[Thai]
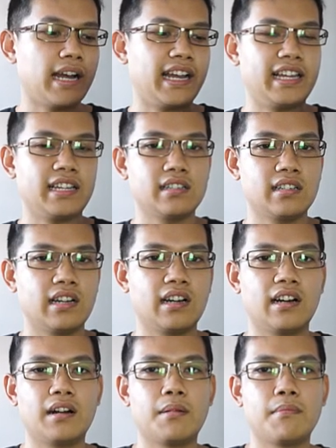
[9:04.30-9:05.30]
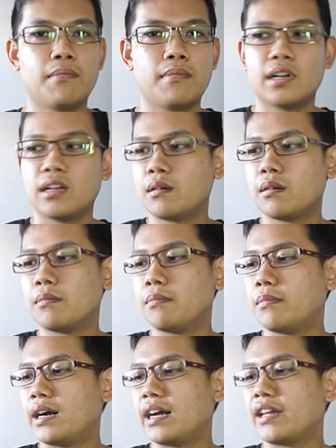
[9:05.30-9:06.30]
my uh,
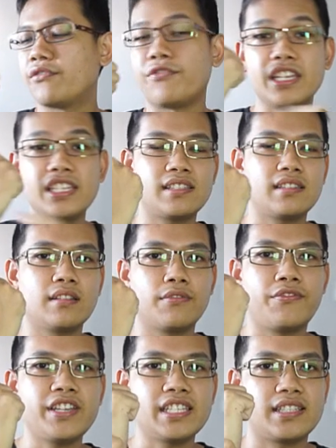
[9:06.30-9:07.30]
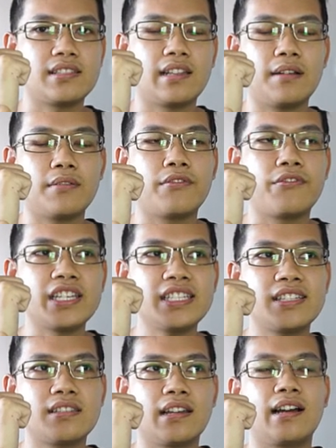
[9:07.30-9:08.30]
my feet f t นะครับ f i
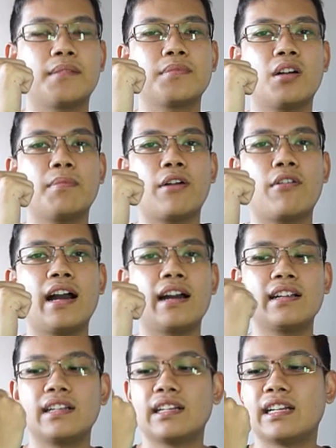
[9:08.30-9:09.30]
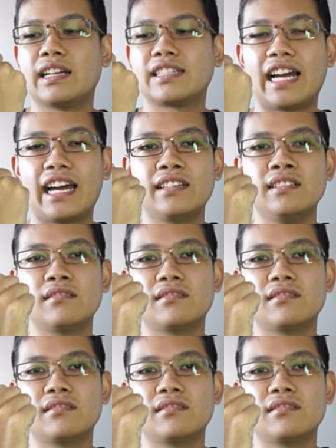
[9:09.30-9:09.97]
s t นะครับก็แปลว่าฉัน